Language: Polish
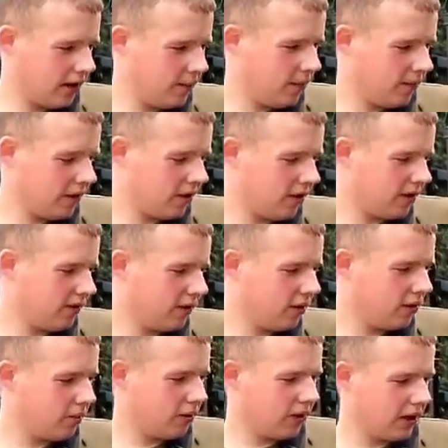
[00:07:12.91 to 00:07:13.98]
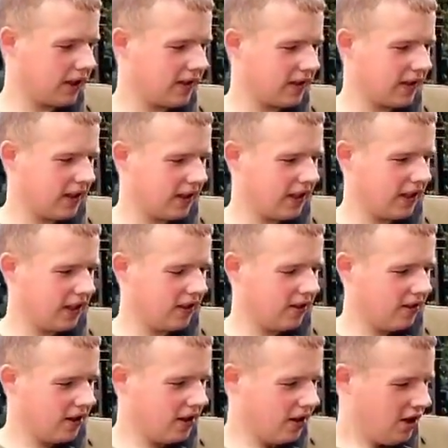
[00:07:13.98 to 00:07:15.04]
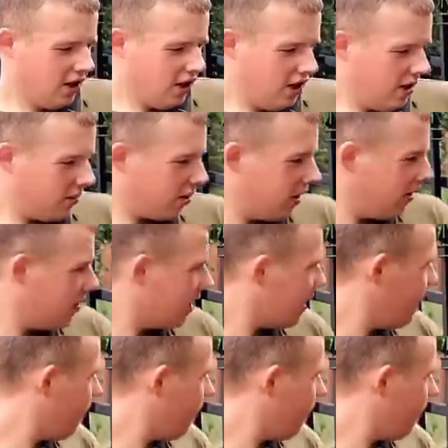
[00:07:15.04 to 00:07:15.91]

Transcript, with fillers: jaki był za czasów typu orkiestra i przede